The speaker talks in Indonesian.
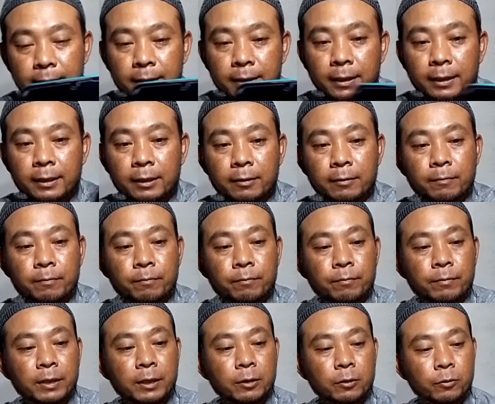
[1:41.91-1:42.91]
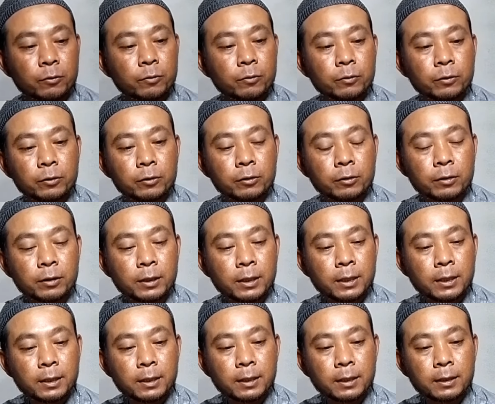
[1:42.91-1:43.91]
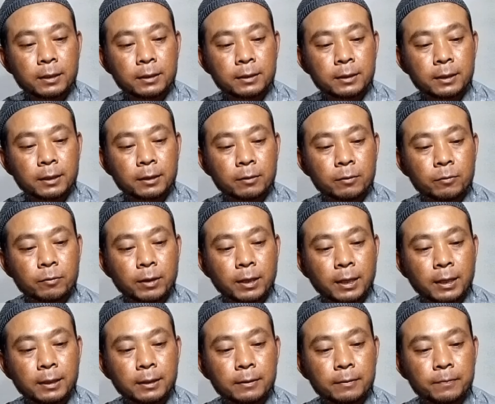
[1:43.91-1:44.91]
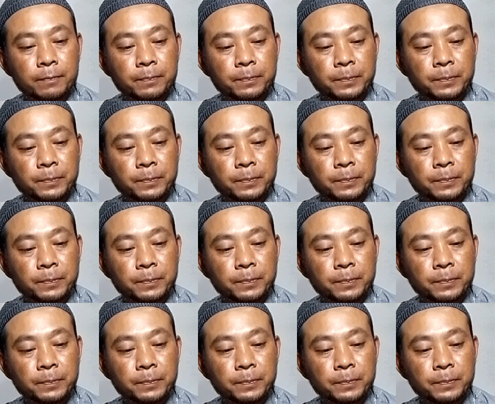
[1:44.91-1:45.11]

jadi menu untuk reset ulang